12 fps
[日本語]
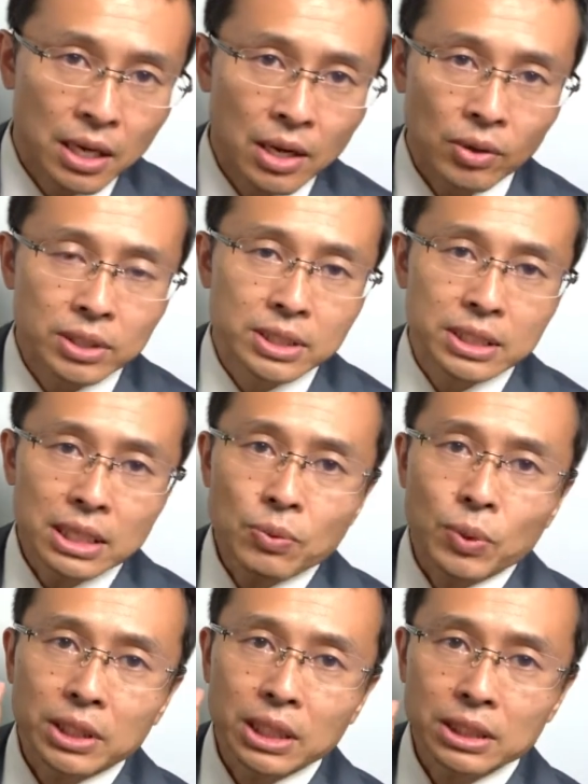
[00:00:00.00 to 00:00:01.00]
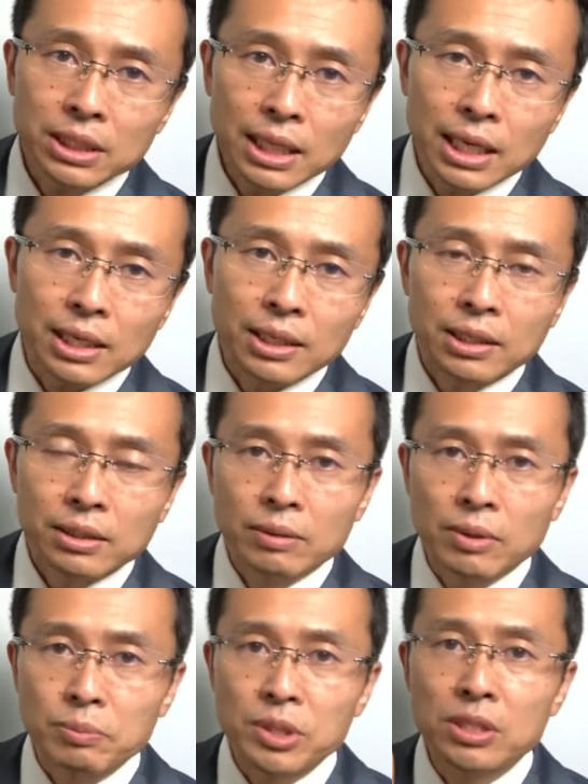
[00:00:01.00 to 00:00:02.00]
これ実際に私が
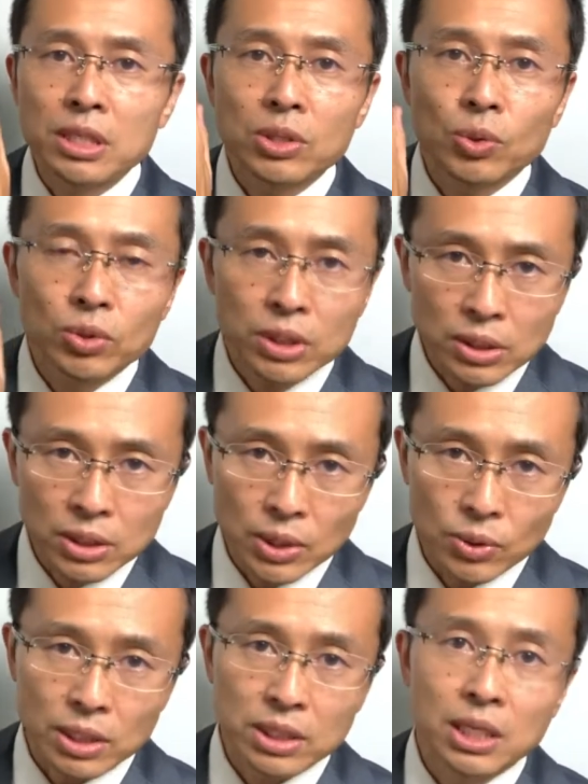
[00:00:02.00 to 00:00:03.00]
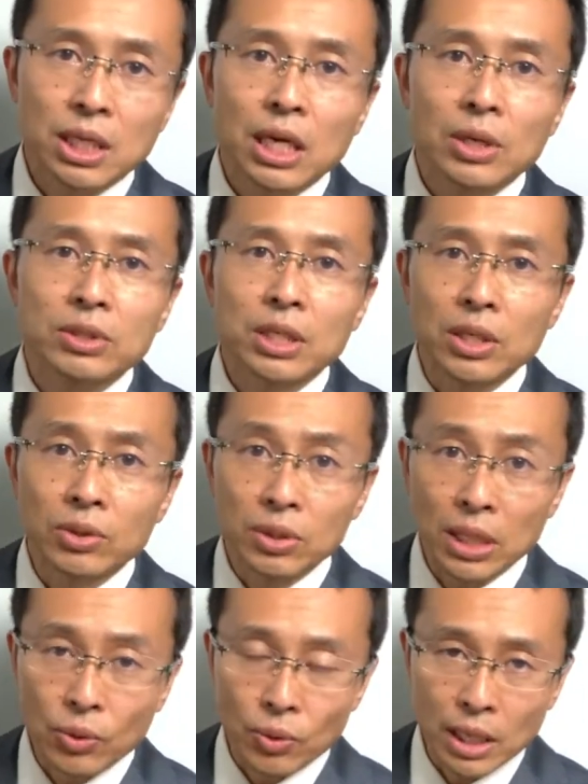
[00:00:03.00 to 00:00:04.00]
まあ、ビジネスコンサルだろうが心理カウンセリング
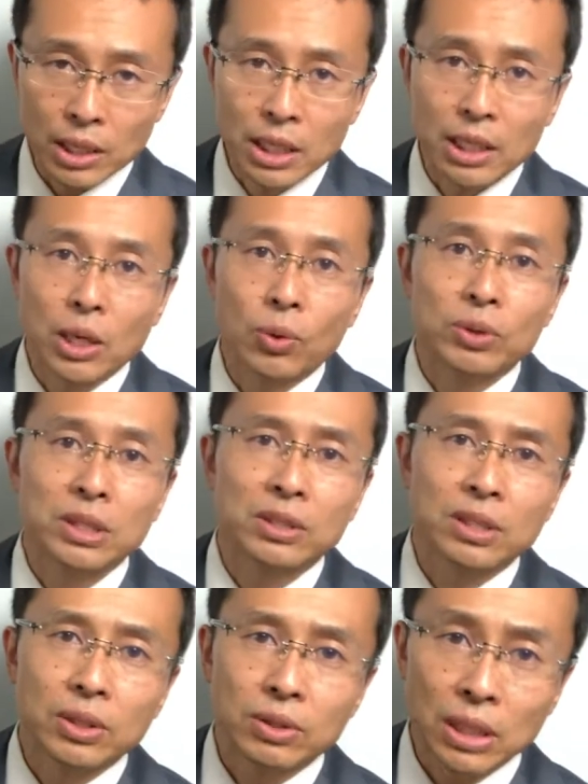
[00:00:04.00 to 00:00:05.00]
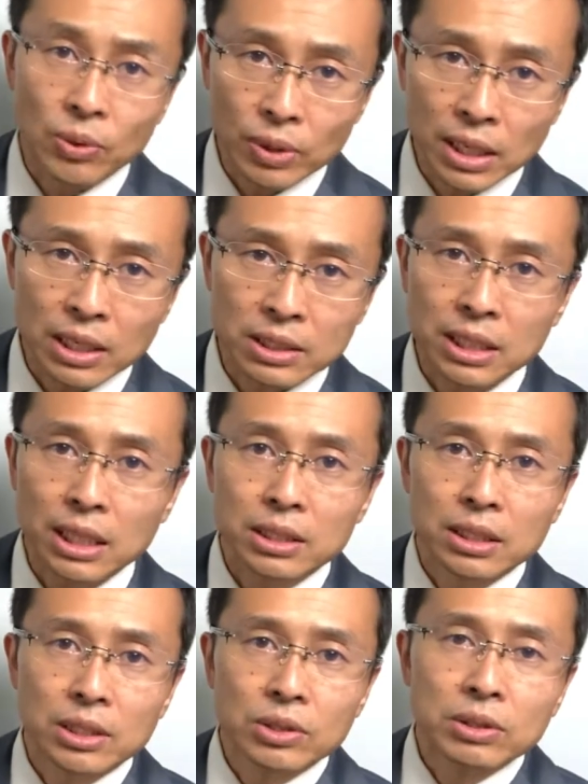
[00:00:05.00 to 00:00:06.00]
だろうがキャリアコンサルティングだろうが使っ
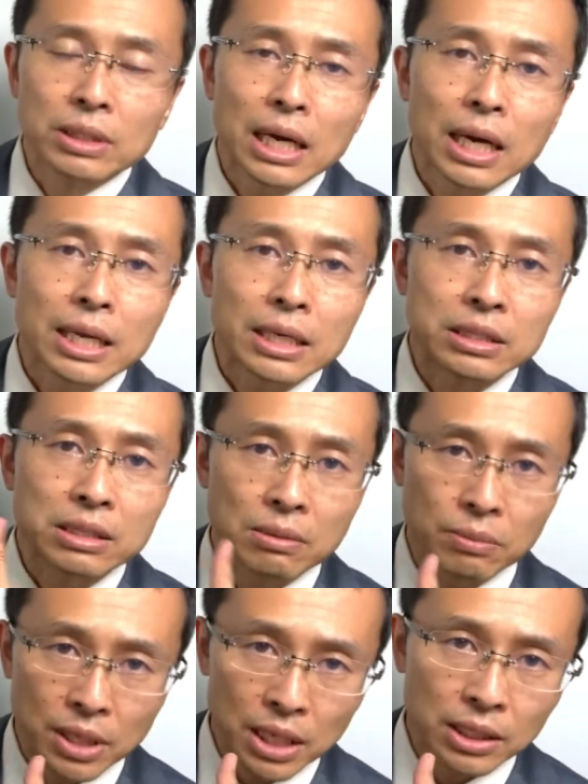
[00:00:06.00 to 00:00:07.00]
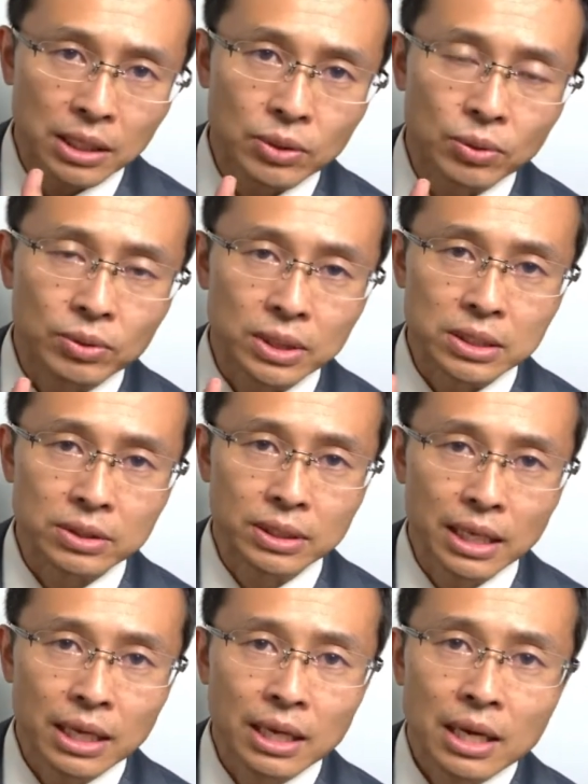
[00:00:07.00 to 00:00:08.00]
てる流れが全部書いてある本ですの
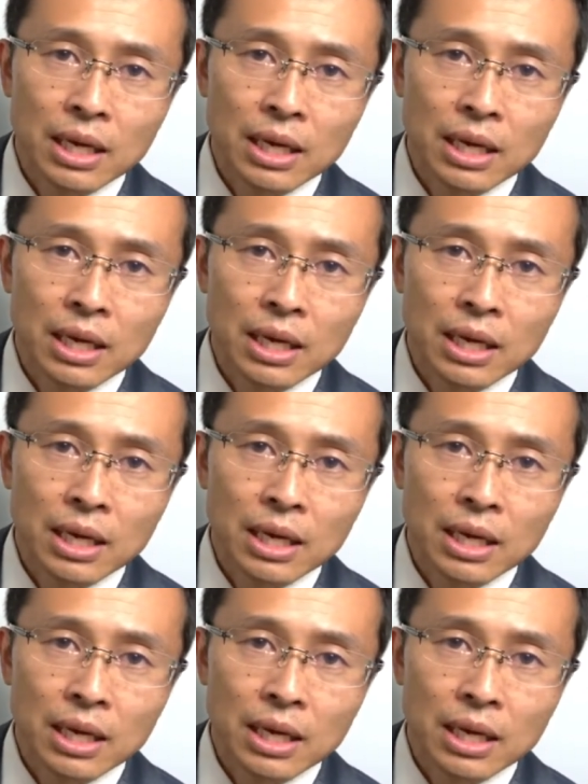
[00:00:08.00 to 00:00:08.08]
で